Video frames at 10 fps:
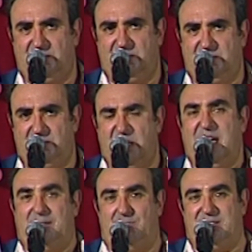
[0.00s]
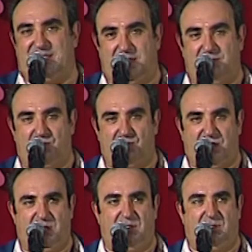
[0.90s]
Sì. Eh, buonasera, mi
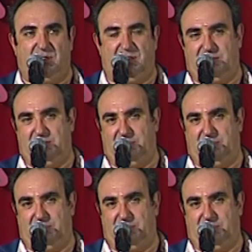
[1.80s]
scusi, io eh,